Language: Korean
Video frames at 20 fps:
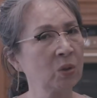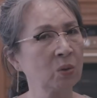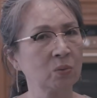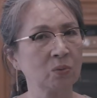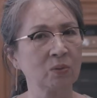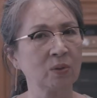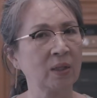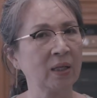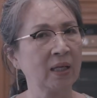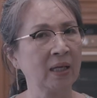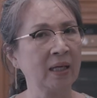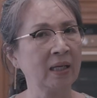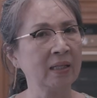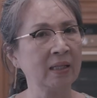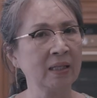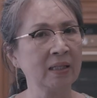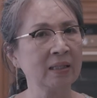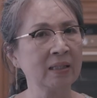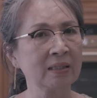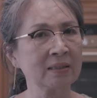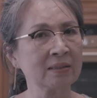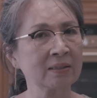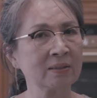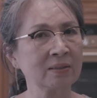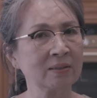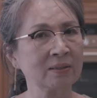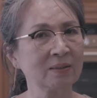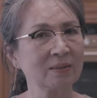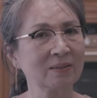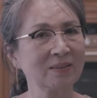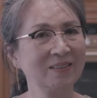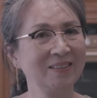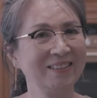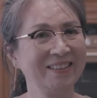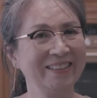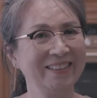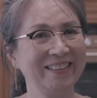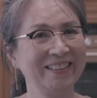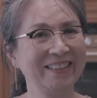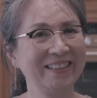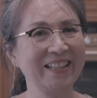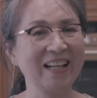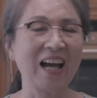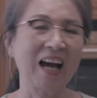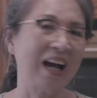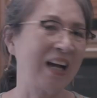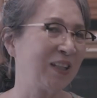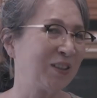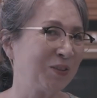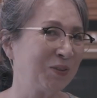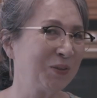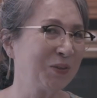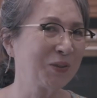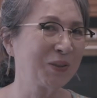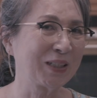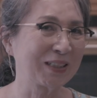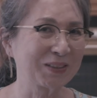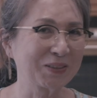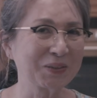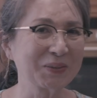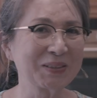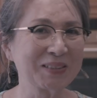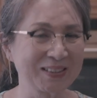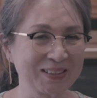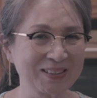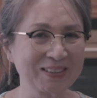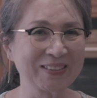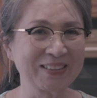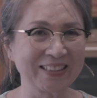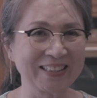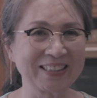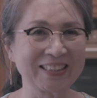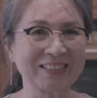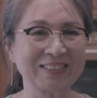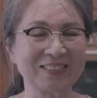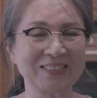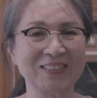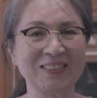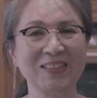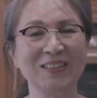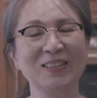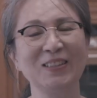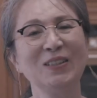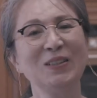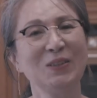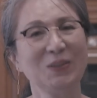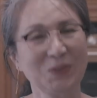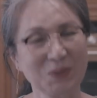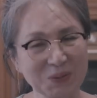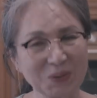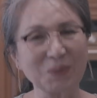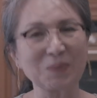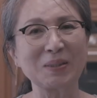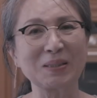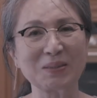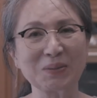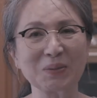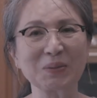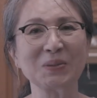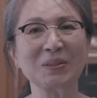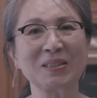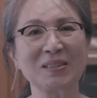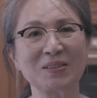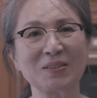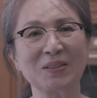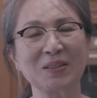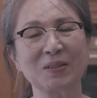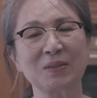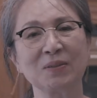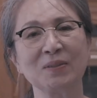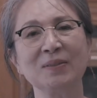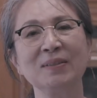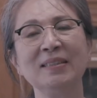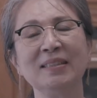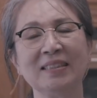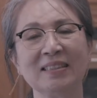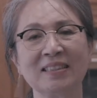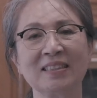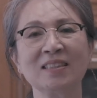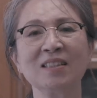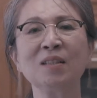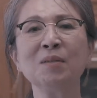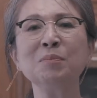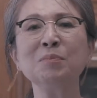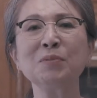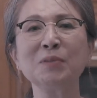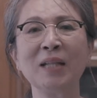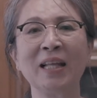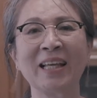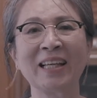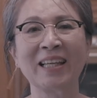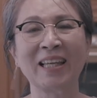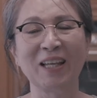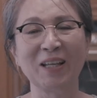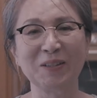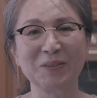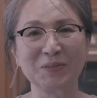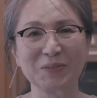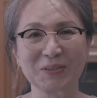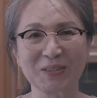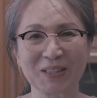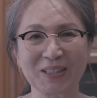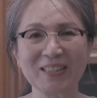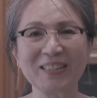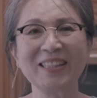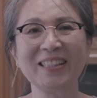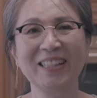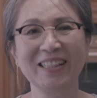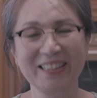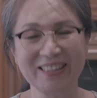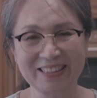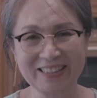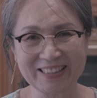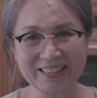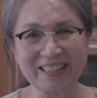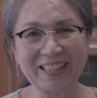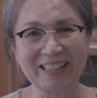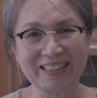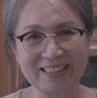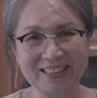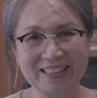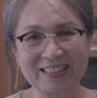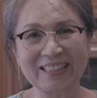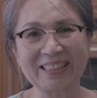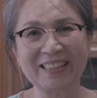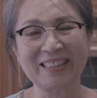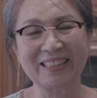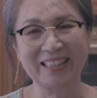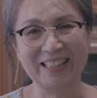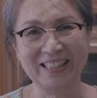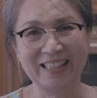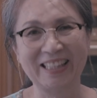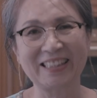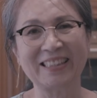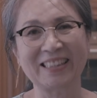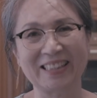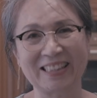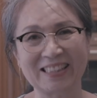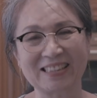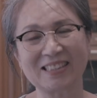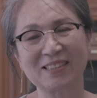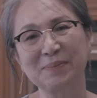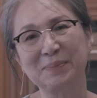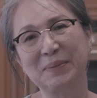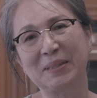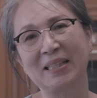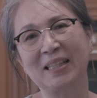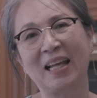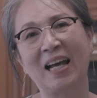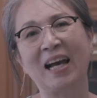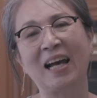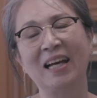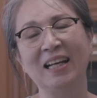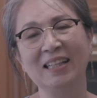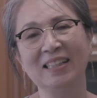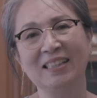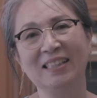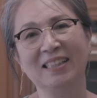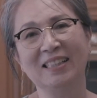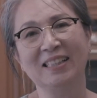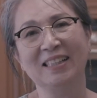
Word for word: no, 엘에이에서 아, 뉴욕에서 오실 수도 있겠군요. 유럽에서 오실 수 있고 그런 분에게 우선 티켓팅 해드리겠습니다.